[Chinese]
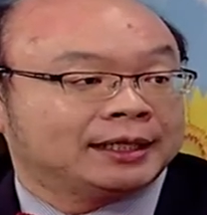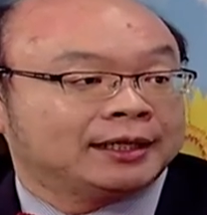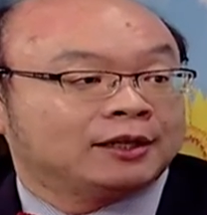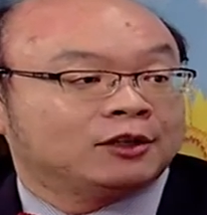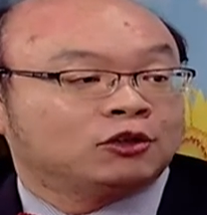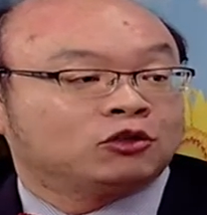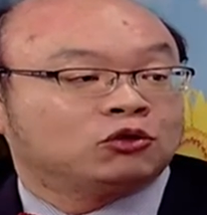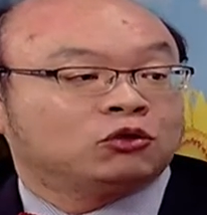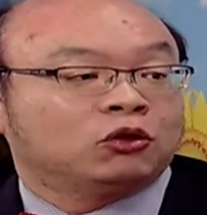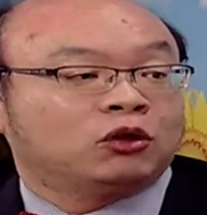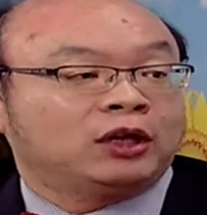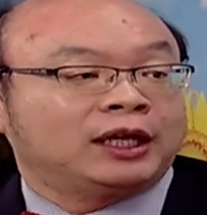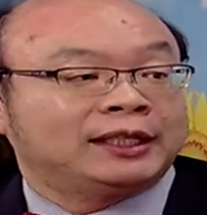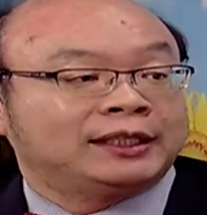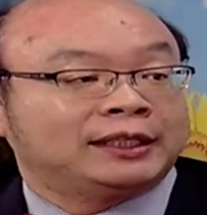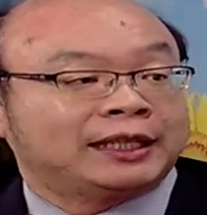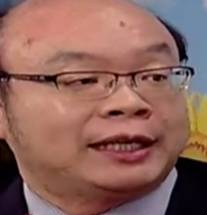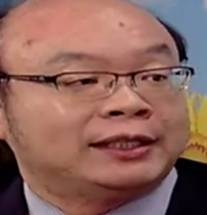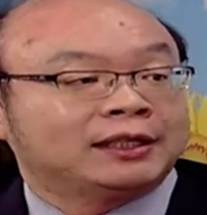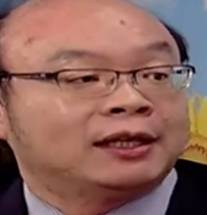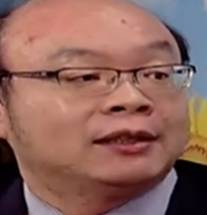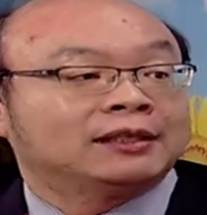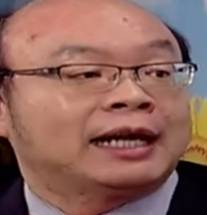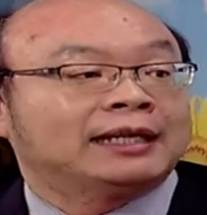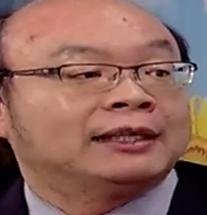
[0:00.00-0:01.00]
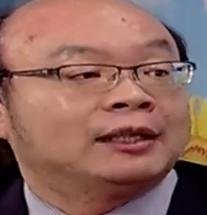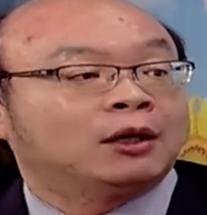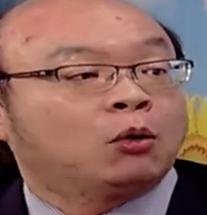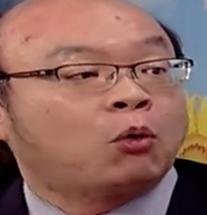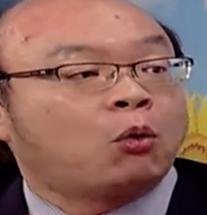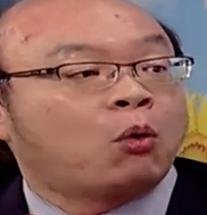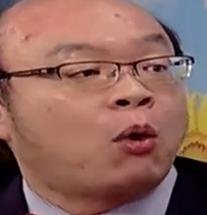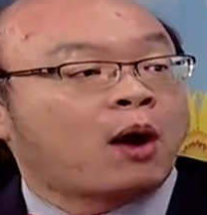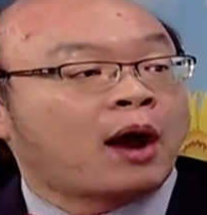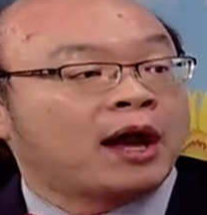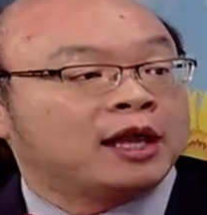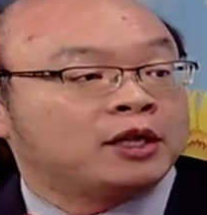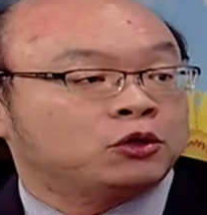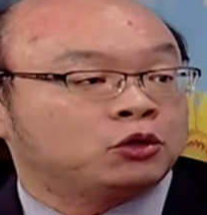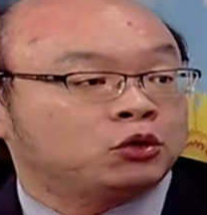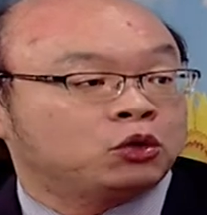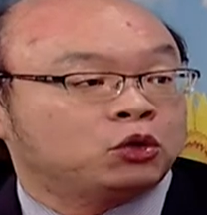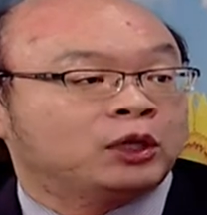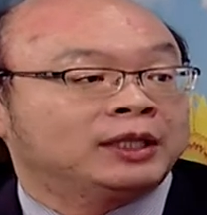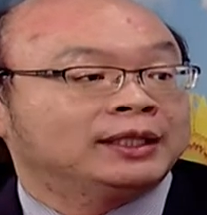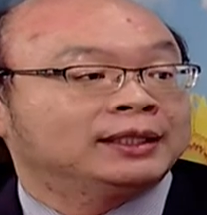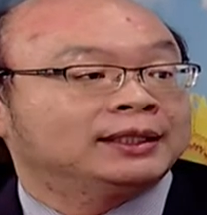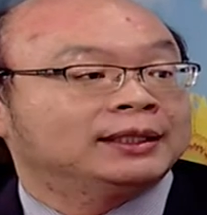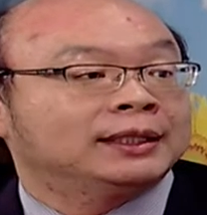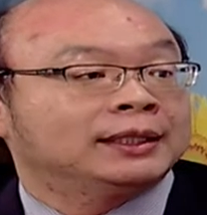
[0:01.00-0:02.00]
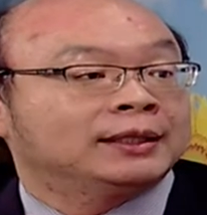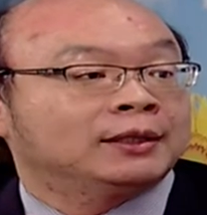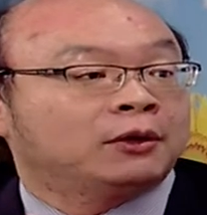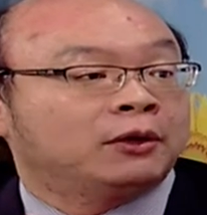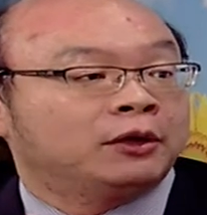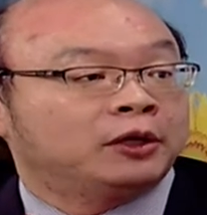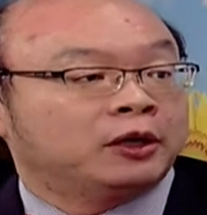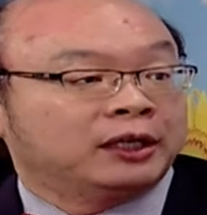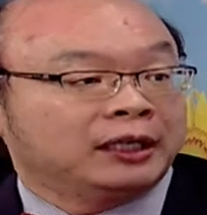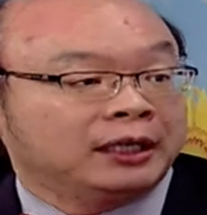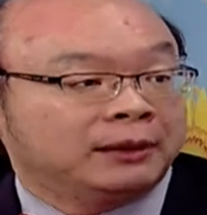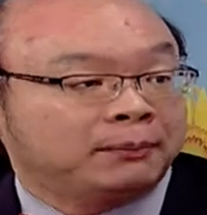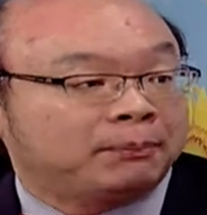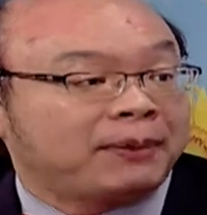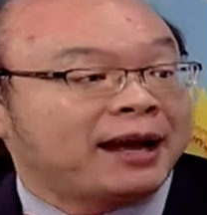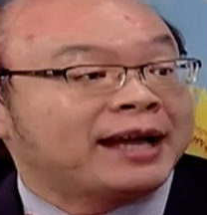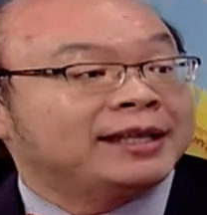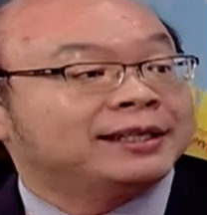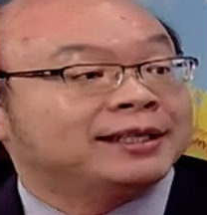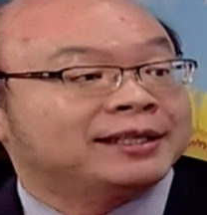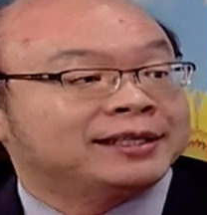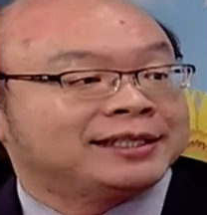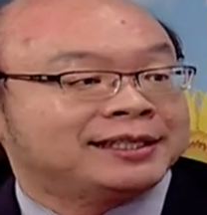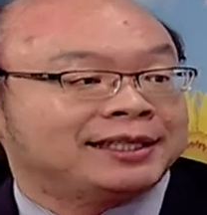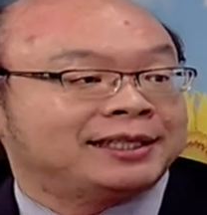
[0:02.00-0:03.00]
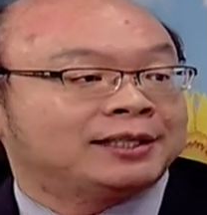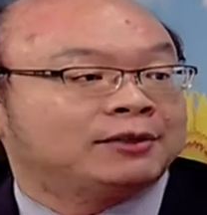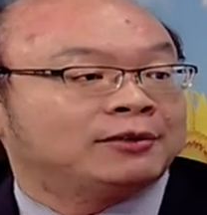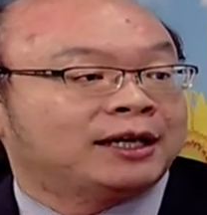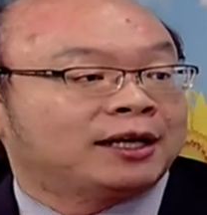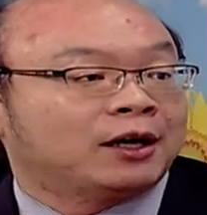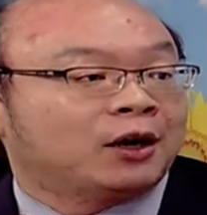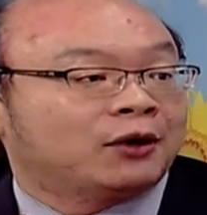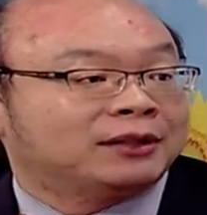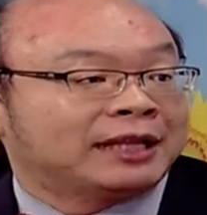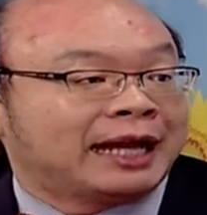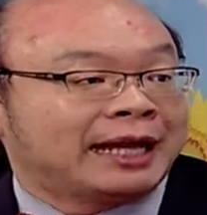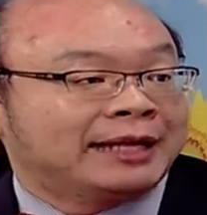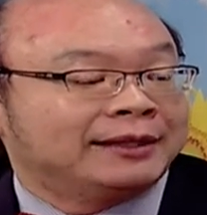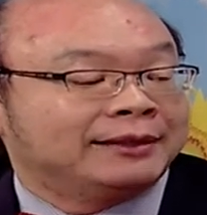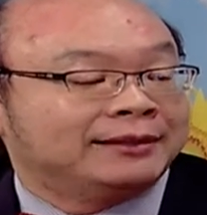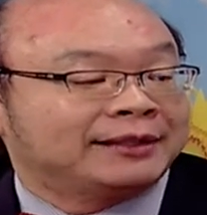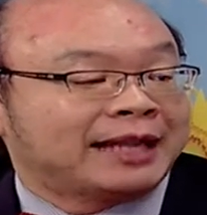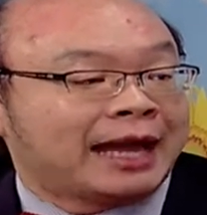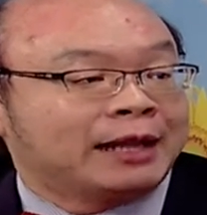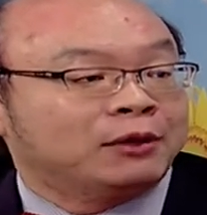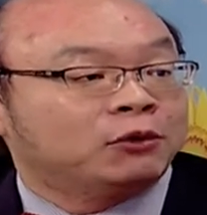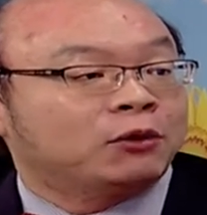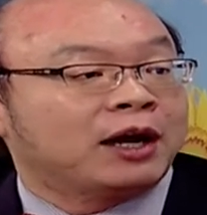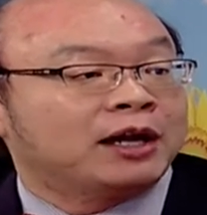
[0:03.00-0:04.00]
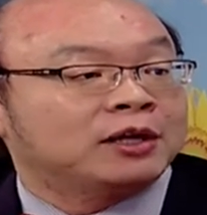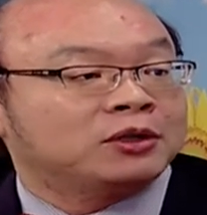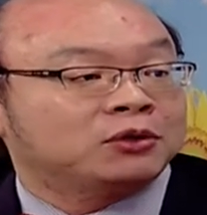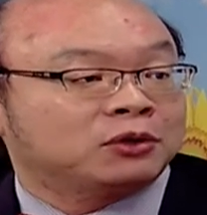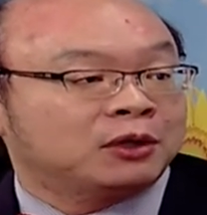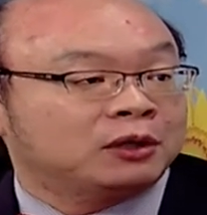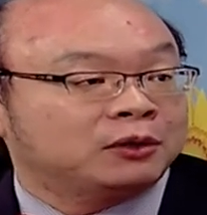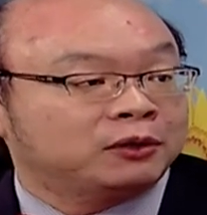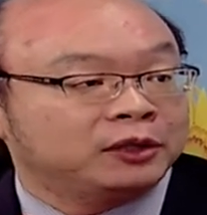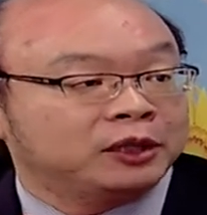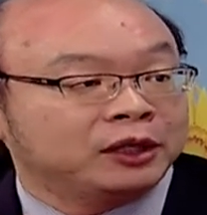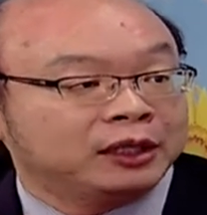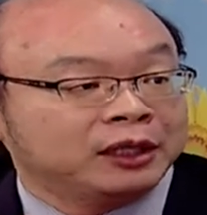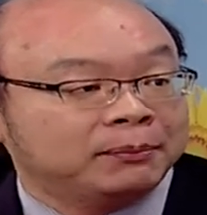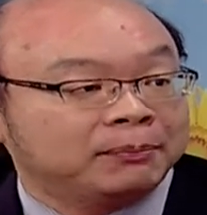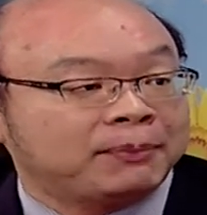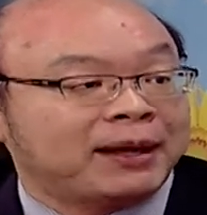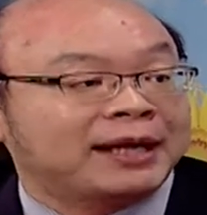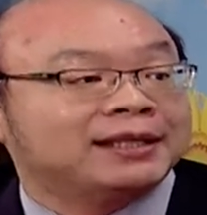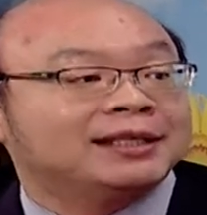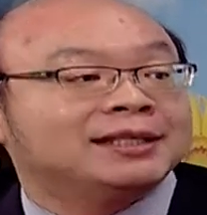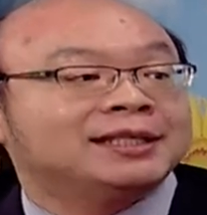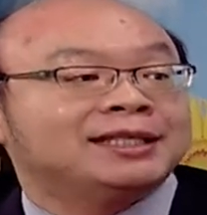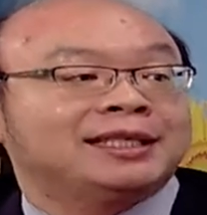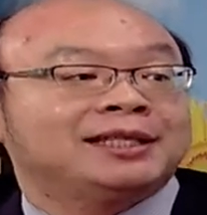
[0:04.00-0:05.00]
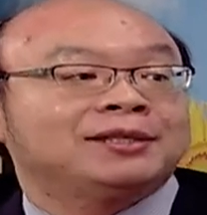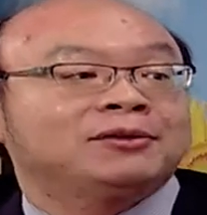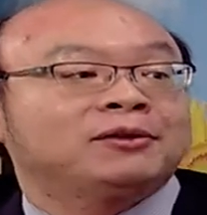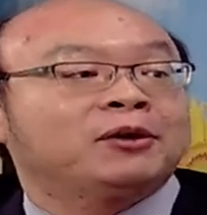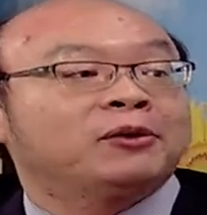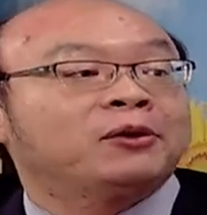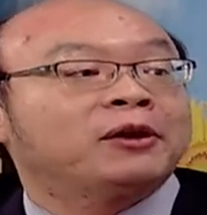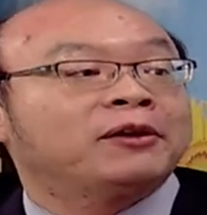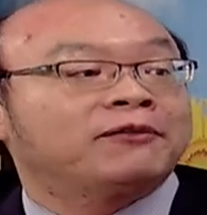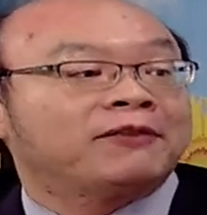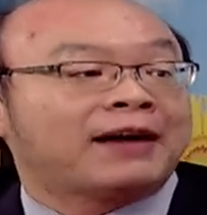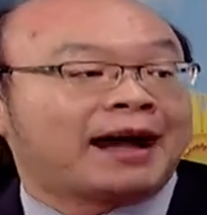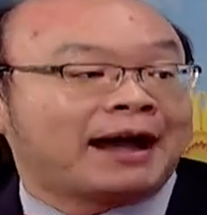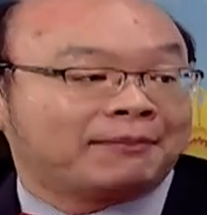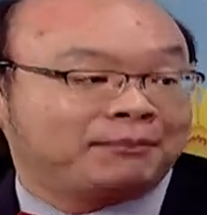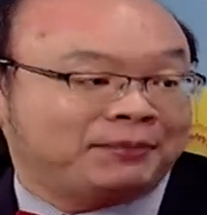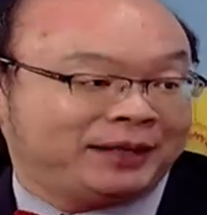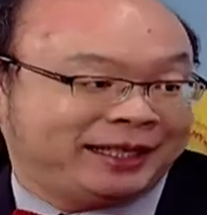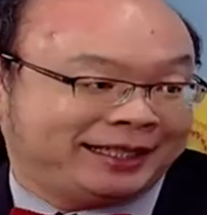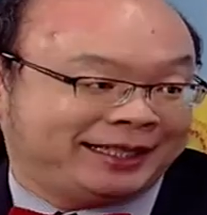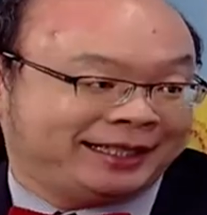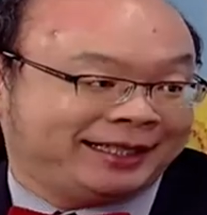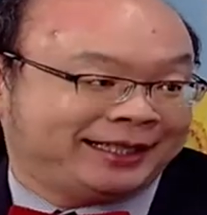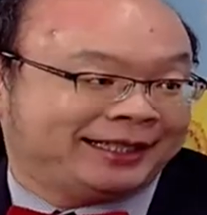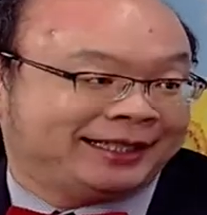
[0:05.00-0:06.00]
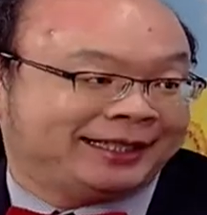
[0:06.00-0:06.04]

所以等到他的外孙会有一半的机会，哈，男男外孙会有一半的机会会发病，